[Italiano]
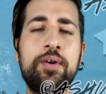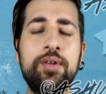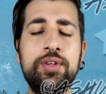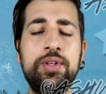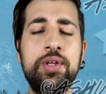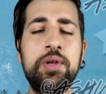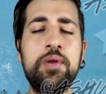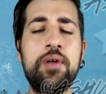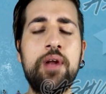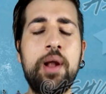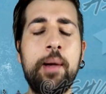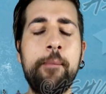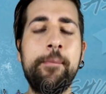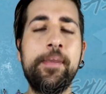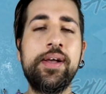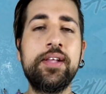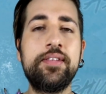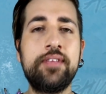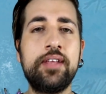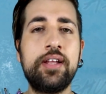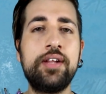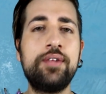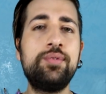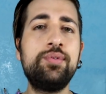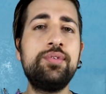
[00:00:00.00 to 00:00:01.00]
continuerò a
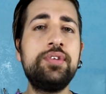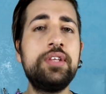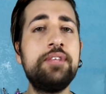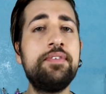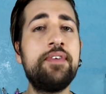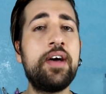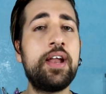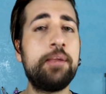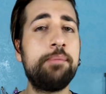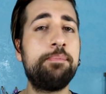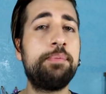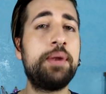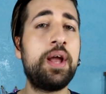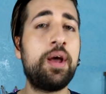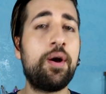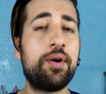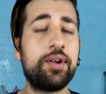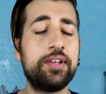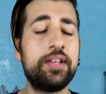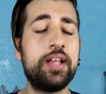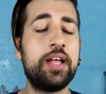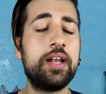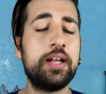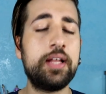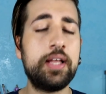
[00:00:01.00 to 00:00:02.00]
mettere tutti i vari
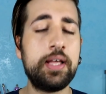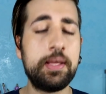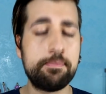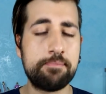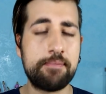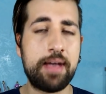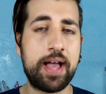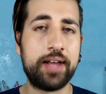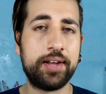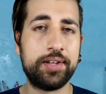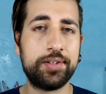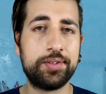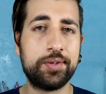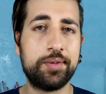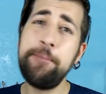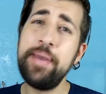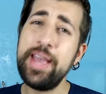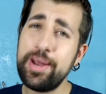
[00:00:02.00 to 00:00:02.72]
pre-order in merito.